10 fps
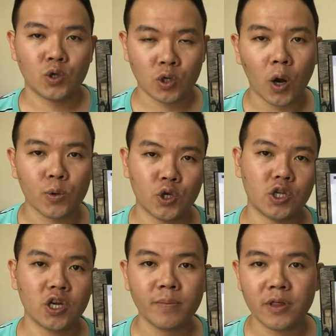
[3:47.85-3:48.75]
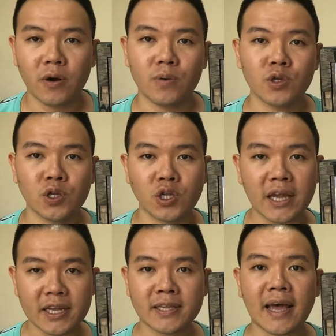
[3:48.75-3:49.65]
Coach Terminal
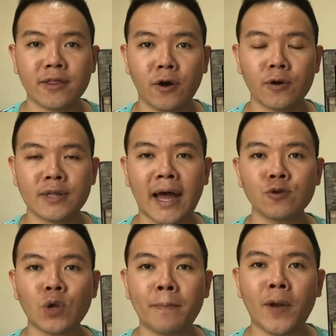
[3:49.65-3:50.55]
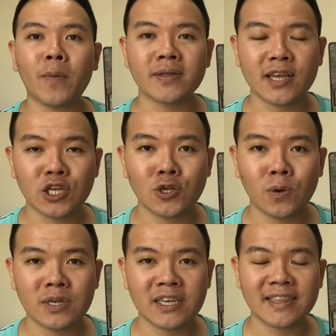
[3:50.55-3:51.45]
这一站哦，它虽然标榜在市
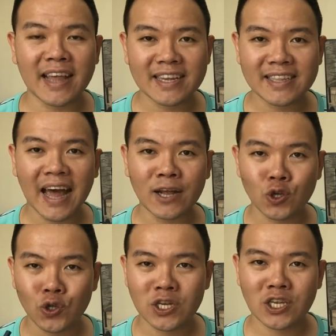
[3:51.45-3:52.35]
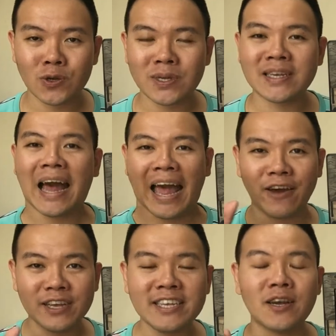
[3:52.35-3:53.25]
中心，但是它距离市中心还
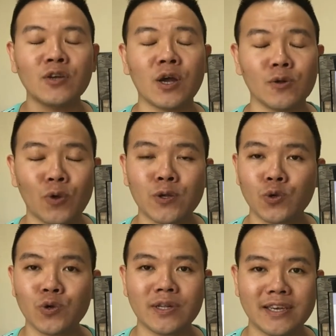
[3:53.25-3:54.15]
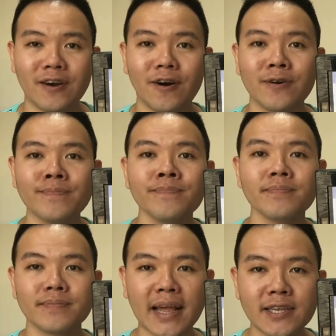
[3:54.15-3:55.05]
有一小小段距离哦。
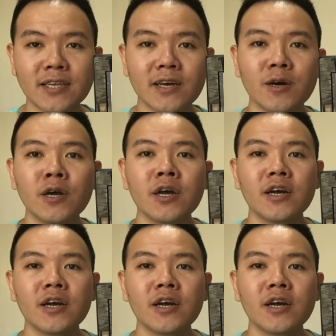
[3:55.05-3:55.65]
但是呢，